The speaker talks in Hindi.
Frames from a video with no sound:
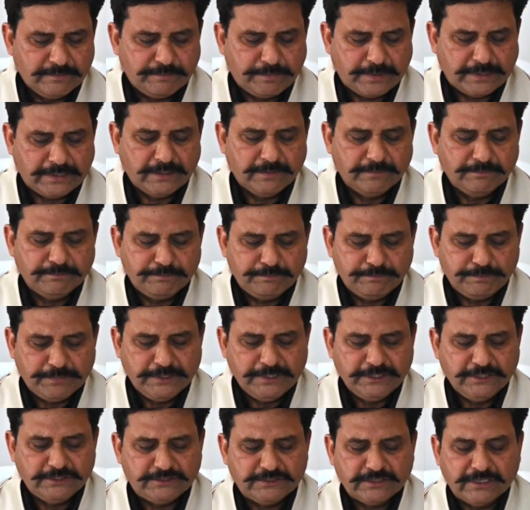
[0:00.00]
पलम
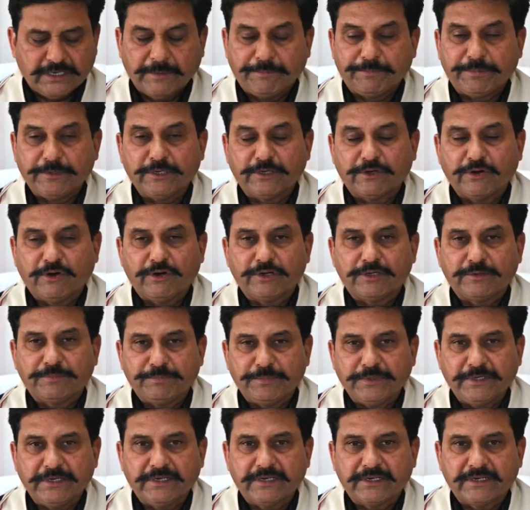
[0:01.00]
पीच
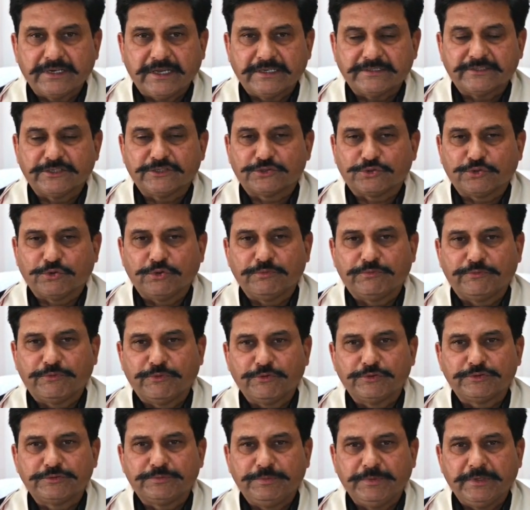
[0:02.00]
एप्रिकॉट पियर ऐसे स्टोन
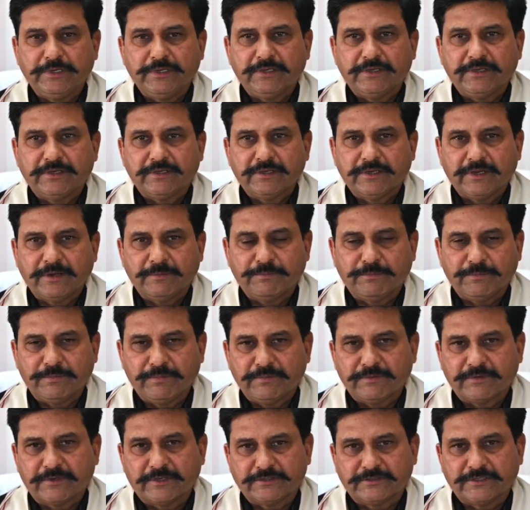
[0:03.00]
फ्रूट्स भी हम
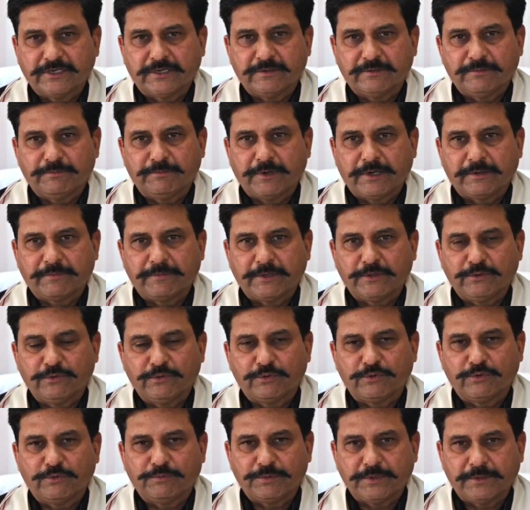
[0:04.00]
किसानों
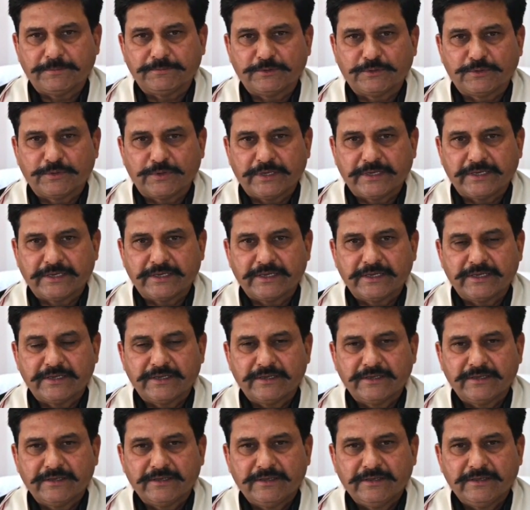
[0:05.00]
बागवानों को उपलब्ध कराएंगे
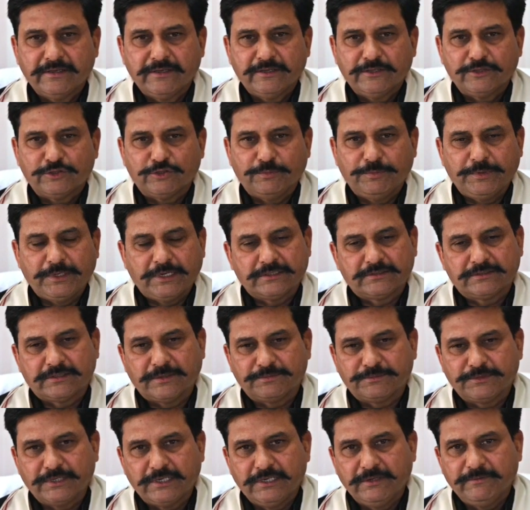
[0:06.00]
तो मेरा
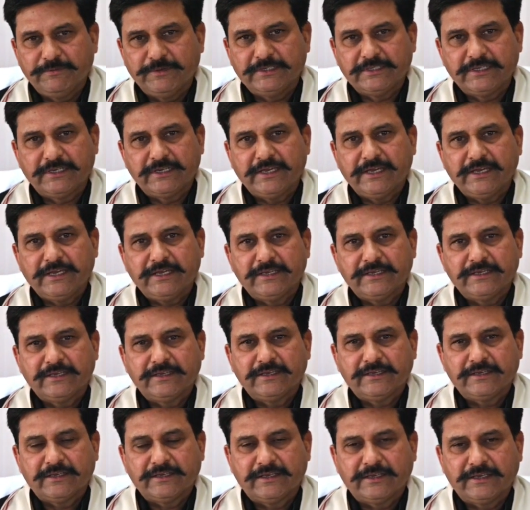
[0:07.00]
सबसे निवेदन है
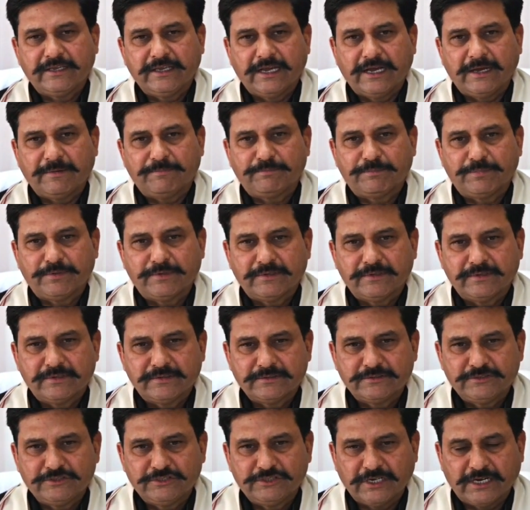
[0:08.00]
कि आप
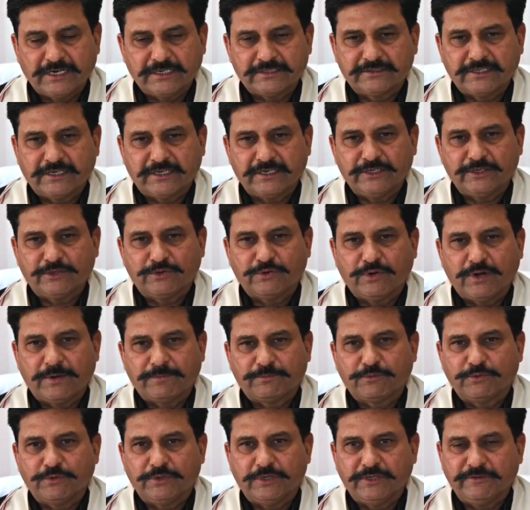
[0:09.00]
चार तारीख को
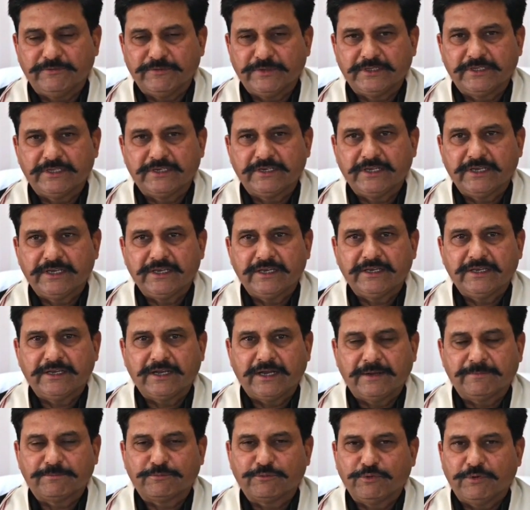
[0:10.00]
आपको निवेदन है
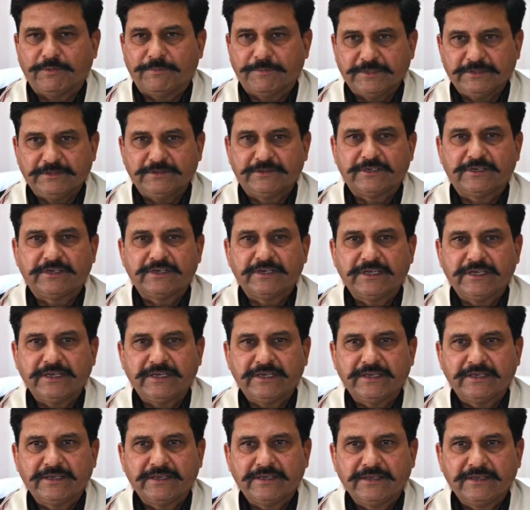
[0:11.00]
आपको आमंत्रण
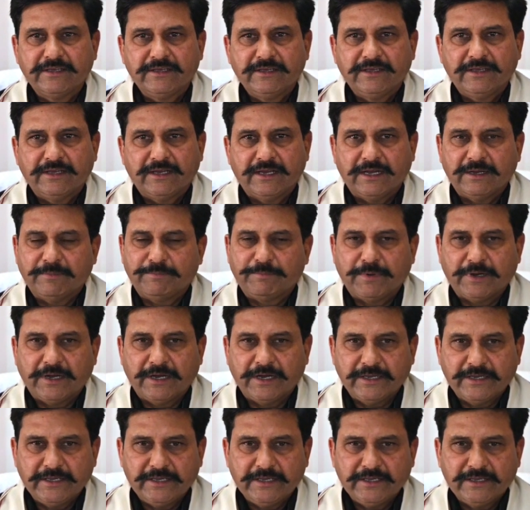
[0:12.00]
है आप
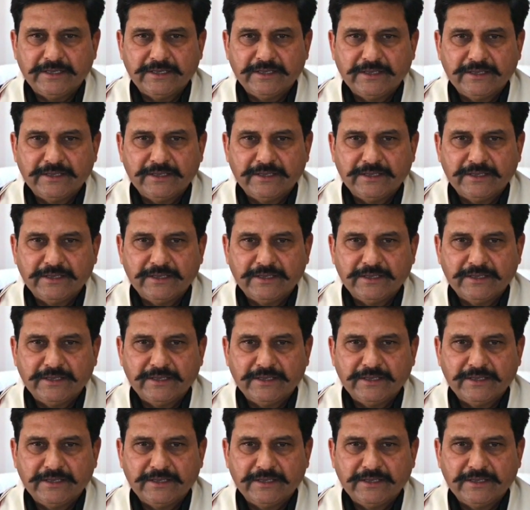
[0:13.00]
आएँ